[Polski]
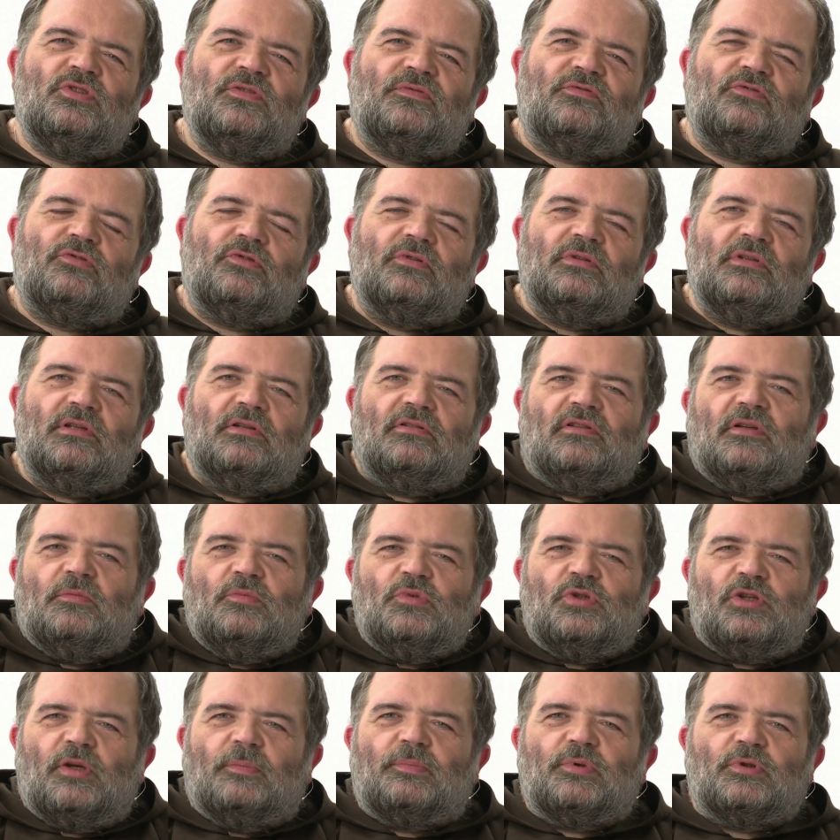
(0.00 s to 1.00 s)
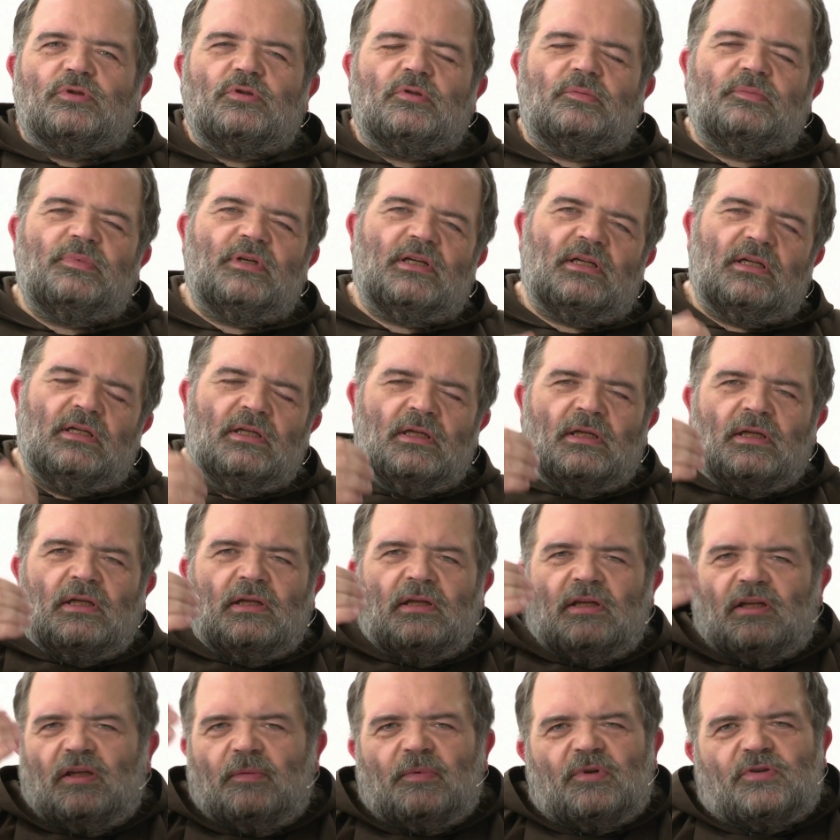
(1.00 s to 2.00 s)
dziewczynę, ona mu się podoba
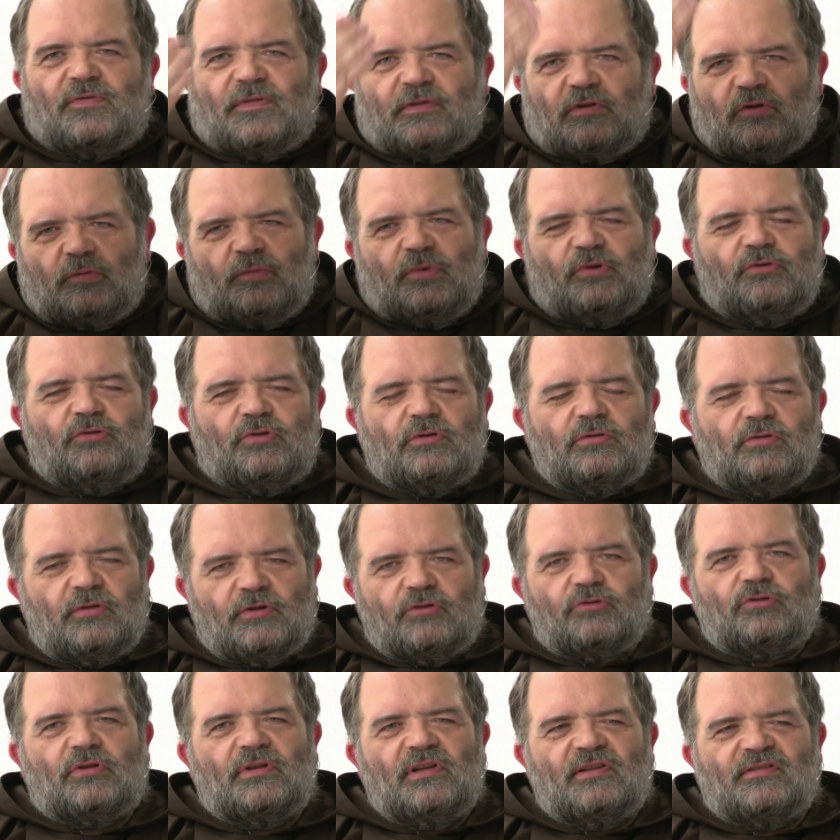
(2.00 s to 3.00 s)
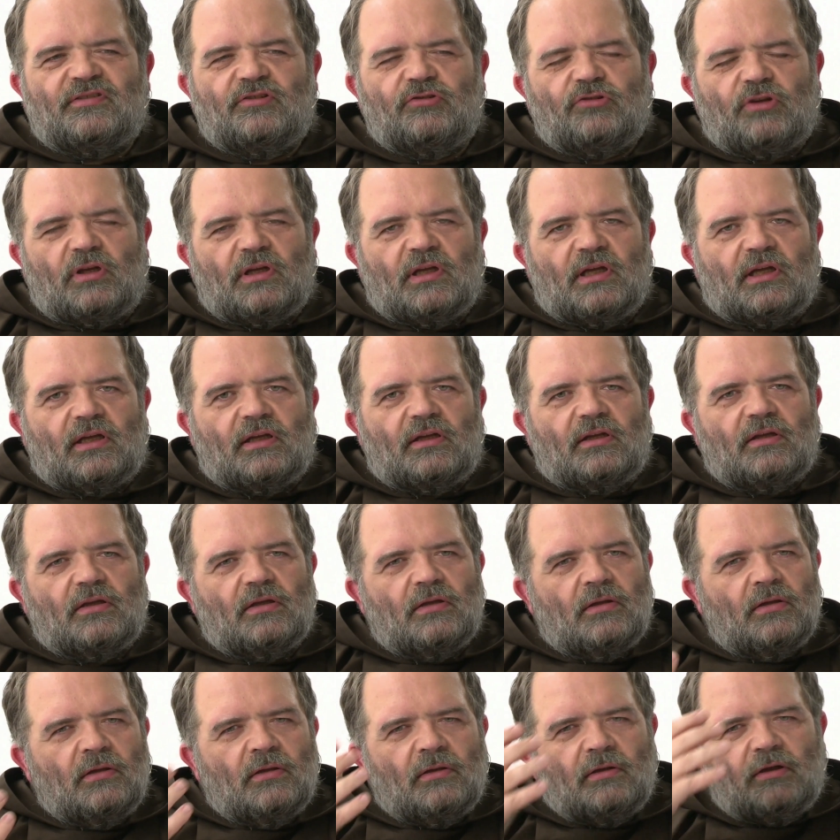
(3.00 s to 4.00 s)
i ma świadomość, że to jeszcze nie jest grzech.
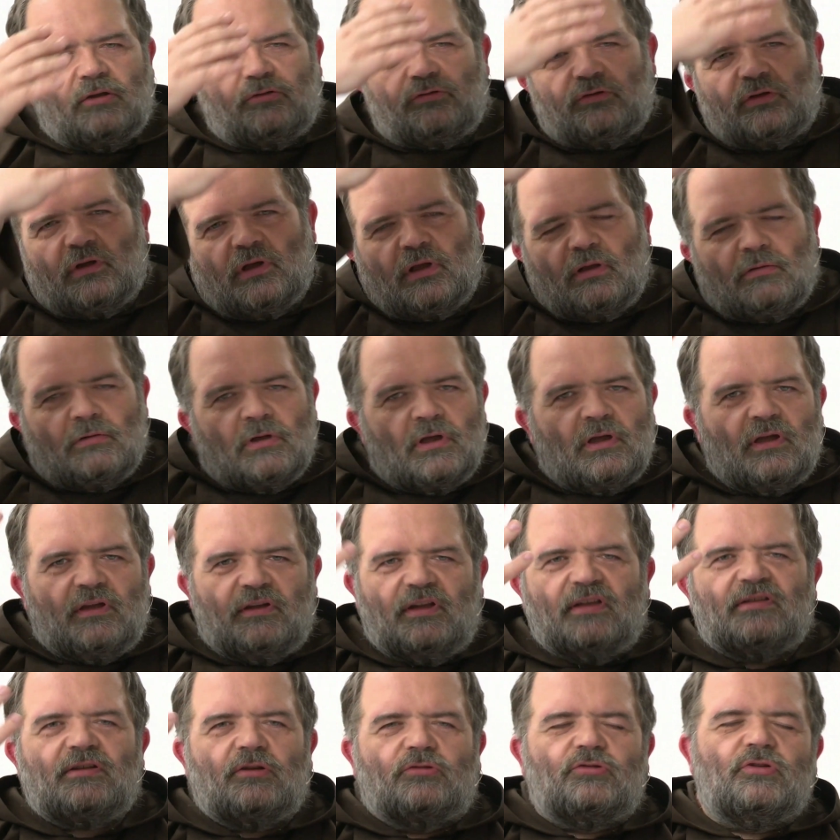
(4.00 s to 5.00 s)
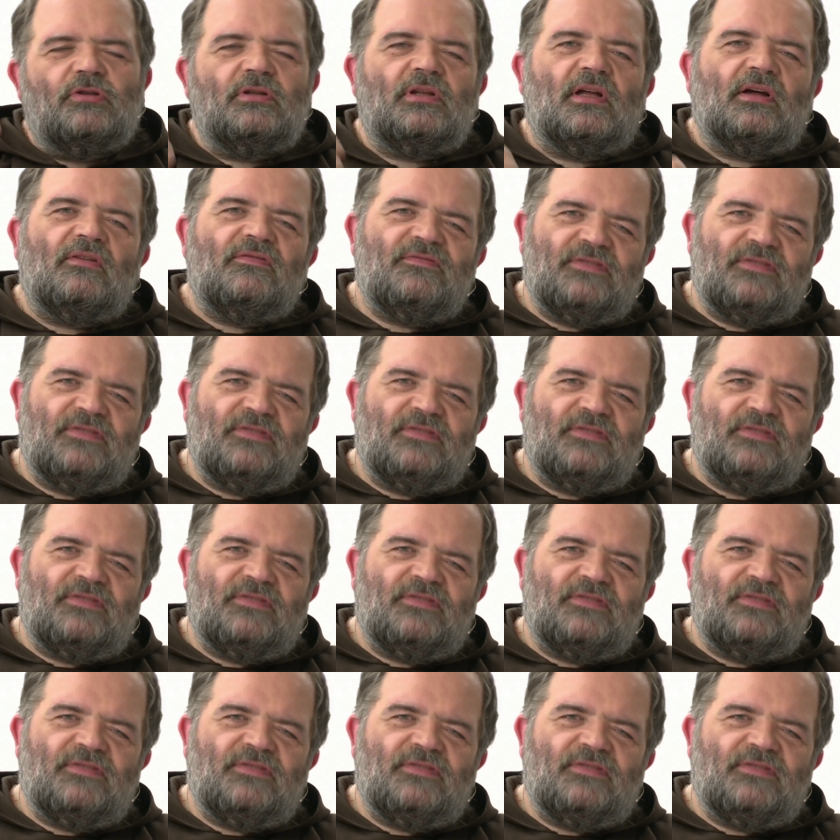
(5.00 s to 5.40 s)
Jeszcze nie zaczyna